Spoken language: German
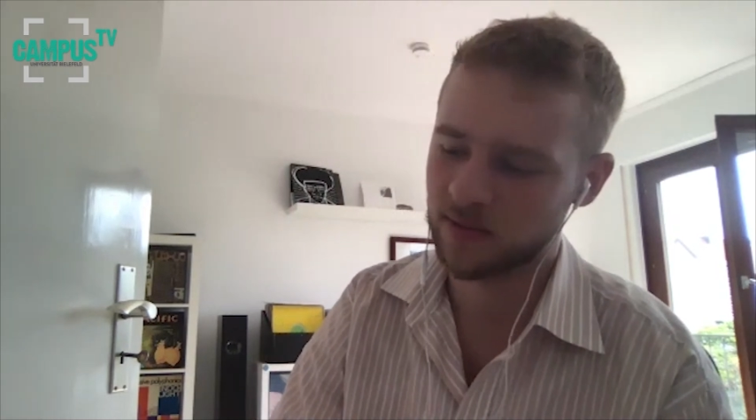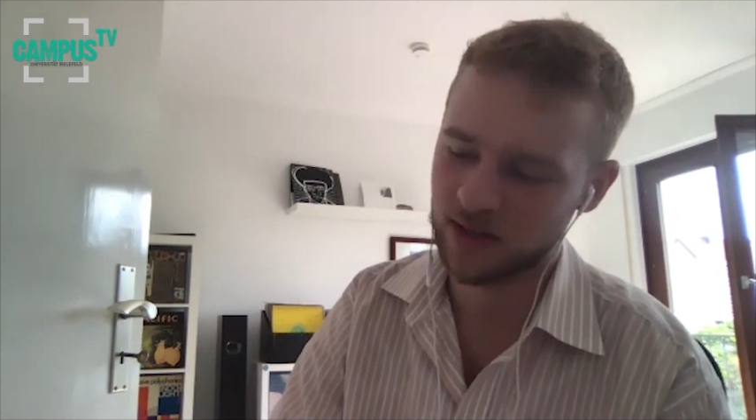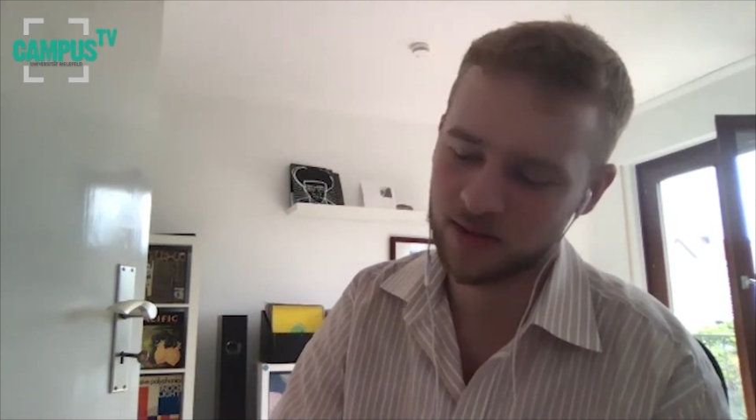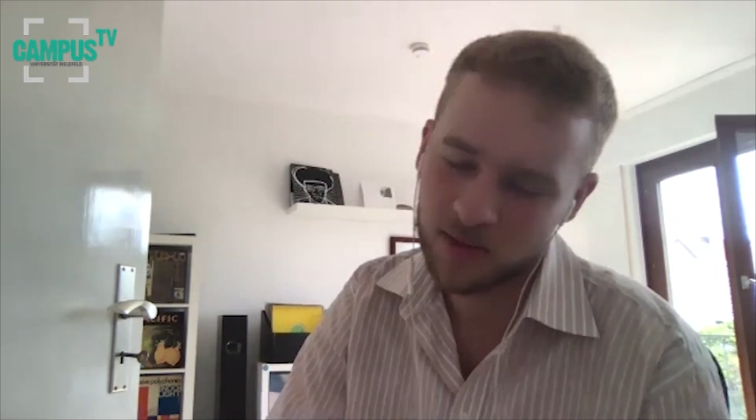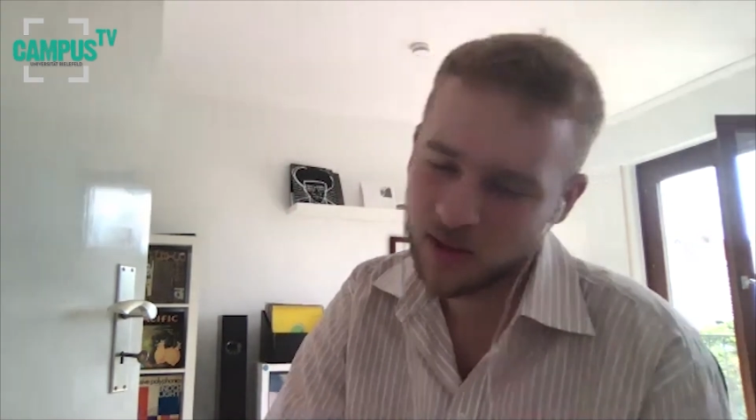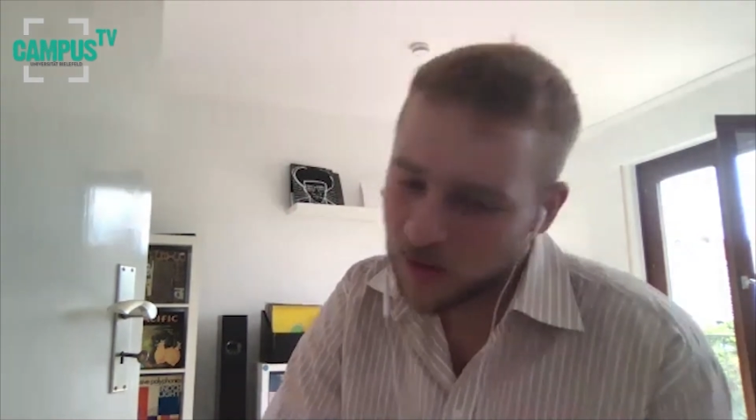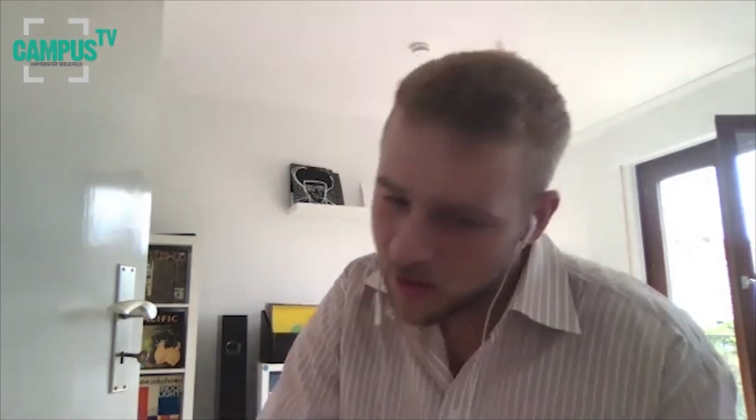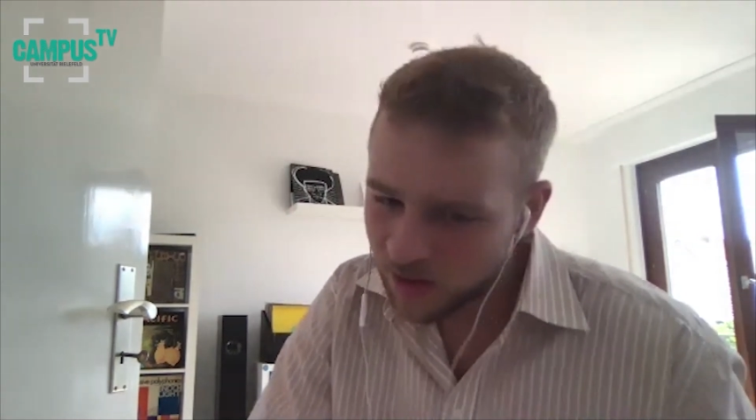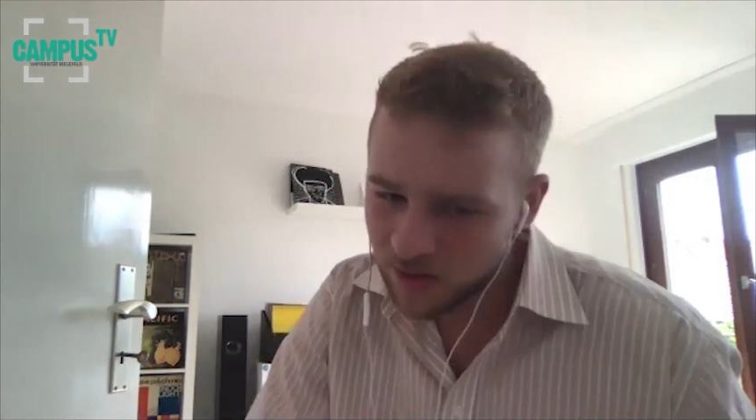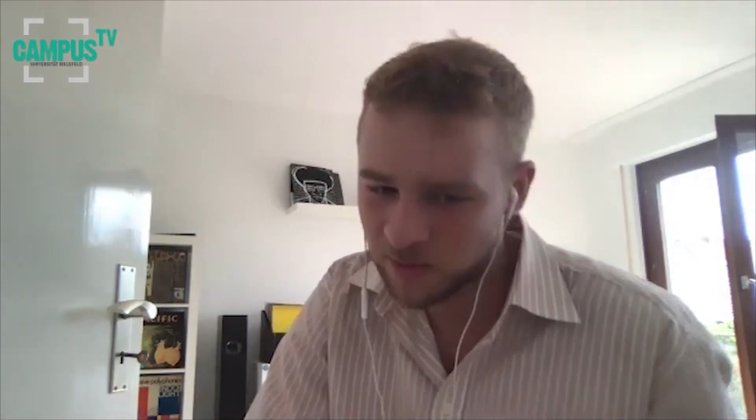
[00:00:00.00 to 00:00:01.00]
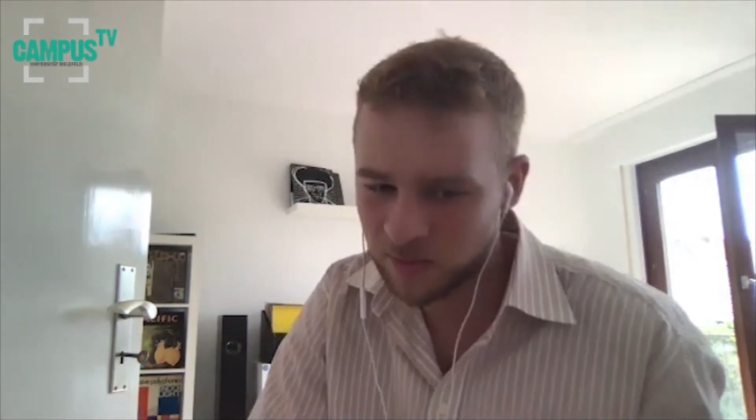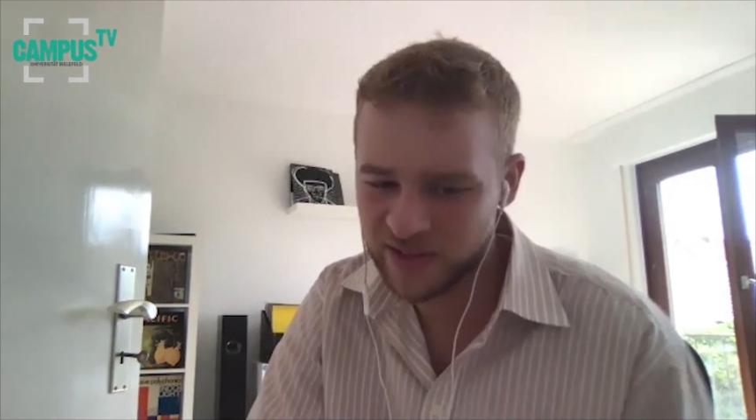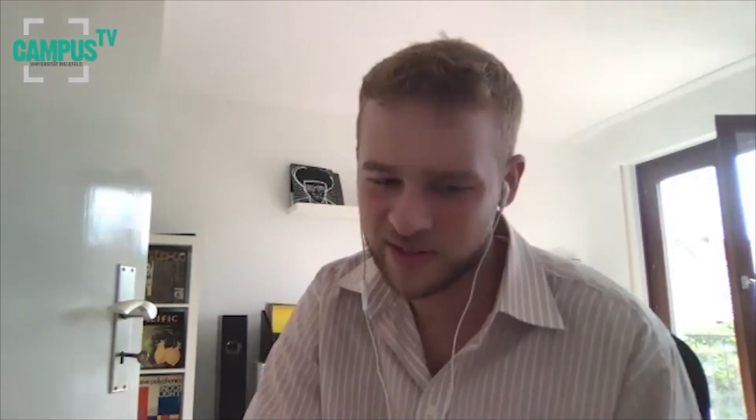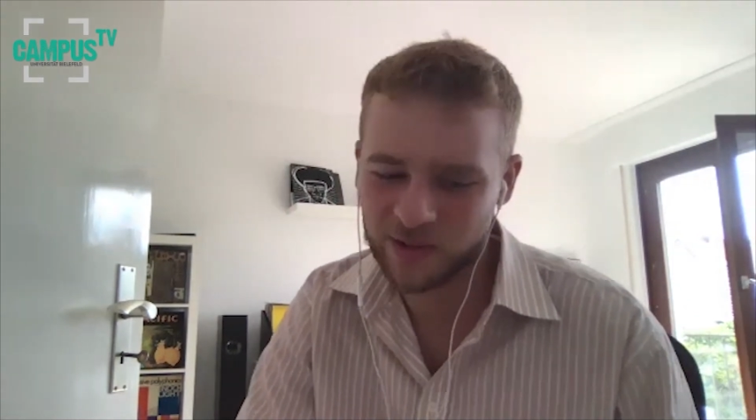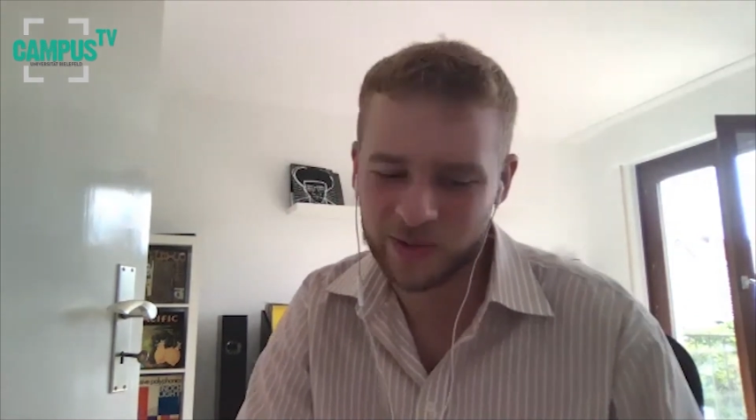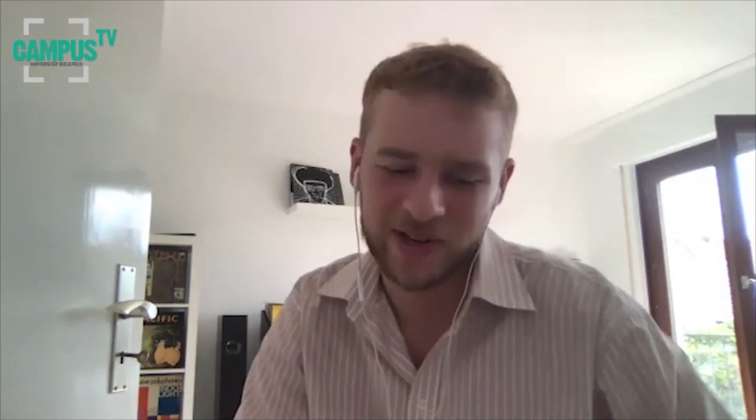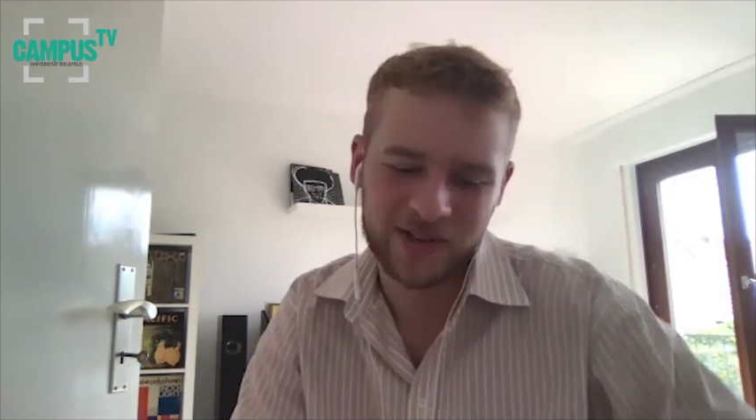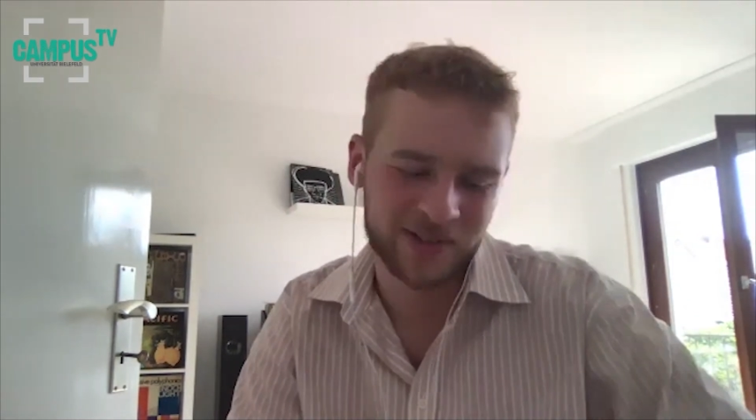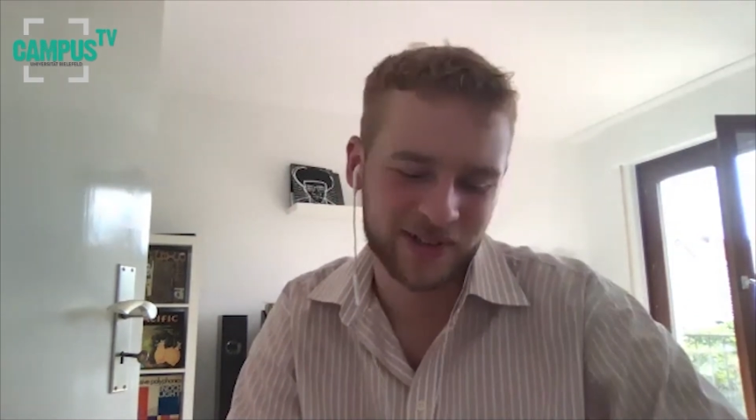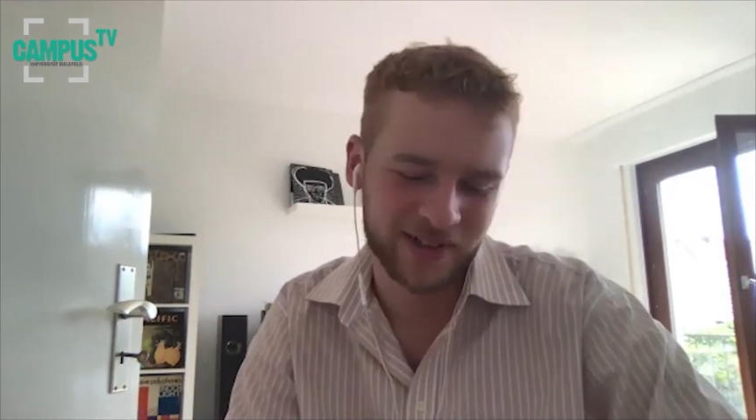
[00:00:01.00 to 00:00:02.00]
weil Barcelona.
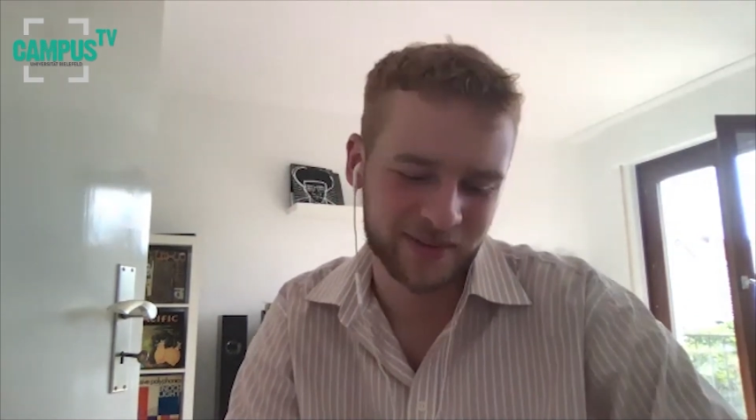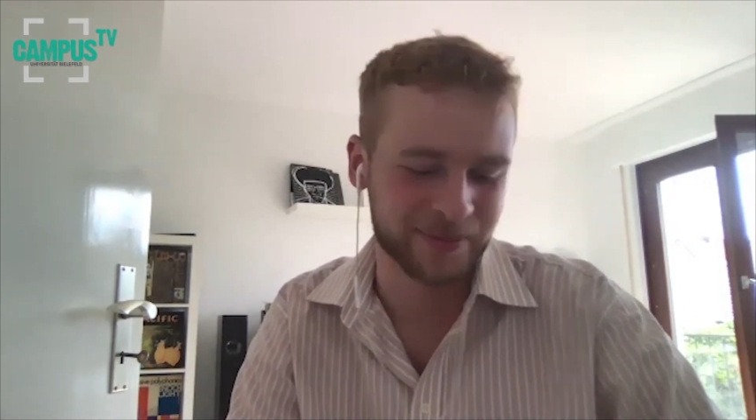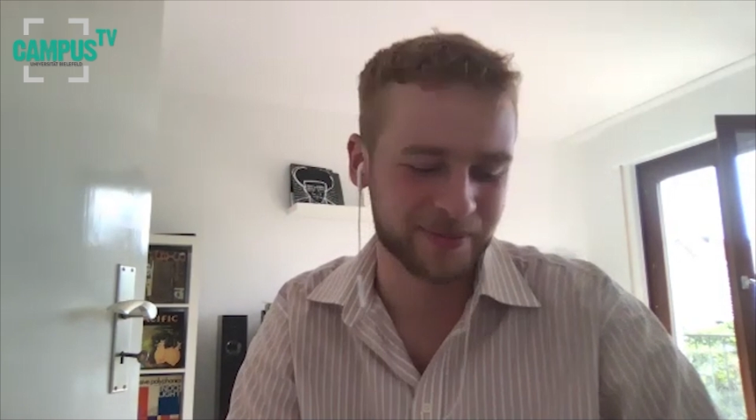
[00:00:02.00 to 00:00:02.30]
Ähm,